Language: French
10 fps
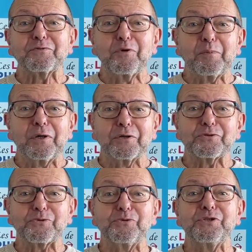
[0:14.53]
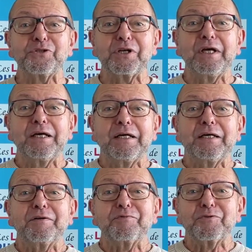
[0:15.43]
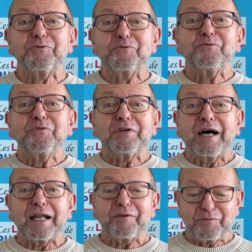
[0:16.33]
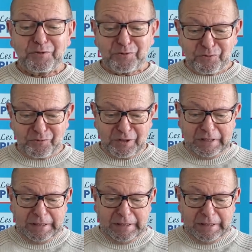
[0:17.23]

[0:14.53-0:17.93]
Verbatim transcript: Comment suis-je venu à la philosophie